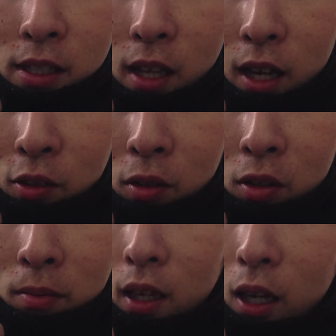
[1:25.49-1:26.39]
ずね、あ
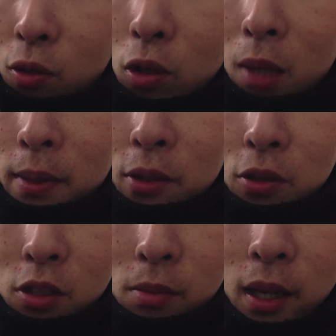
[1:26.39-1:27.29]
の、このアップデート
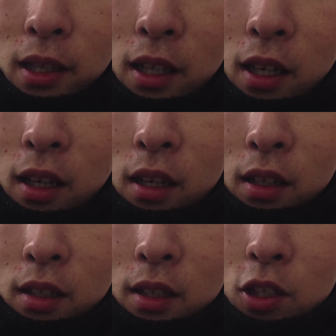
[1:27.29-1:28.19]
する前に、
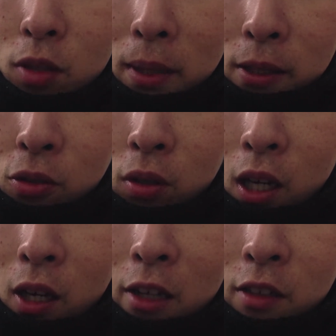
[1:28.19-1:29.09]
一度パソコン
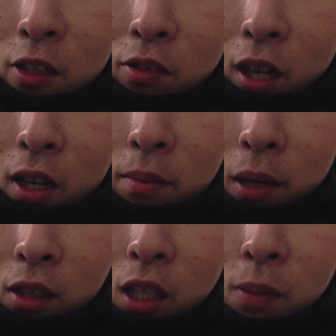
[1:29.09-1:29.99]
や iCloud で
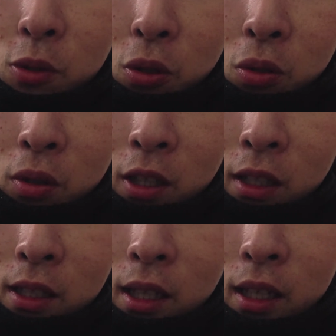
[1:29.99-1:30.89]
バックアップを取っておいてく
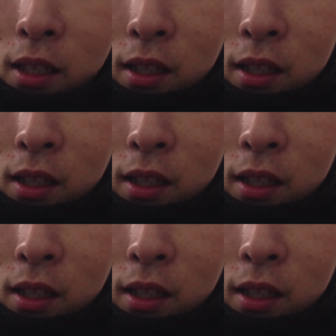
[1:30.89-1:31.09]
ださい。